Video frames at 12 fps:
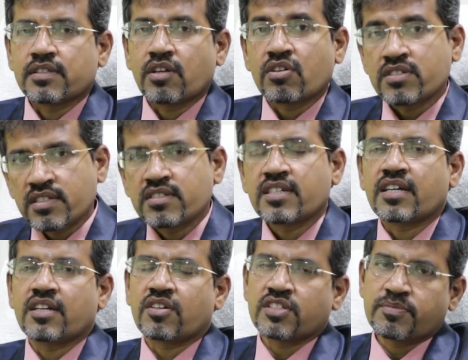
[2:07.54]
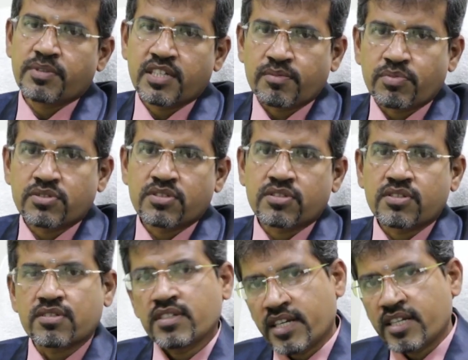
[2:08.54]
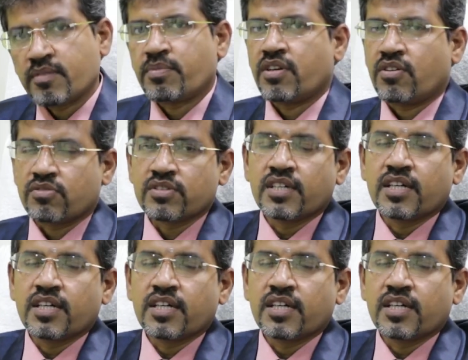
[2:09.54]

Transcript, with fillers: நான் சர்ஜிக்கல் காஸ்மெட்டிக் ப்ரொசீஜர்ஸும் நிறைய பண்ணுறோம்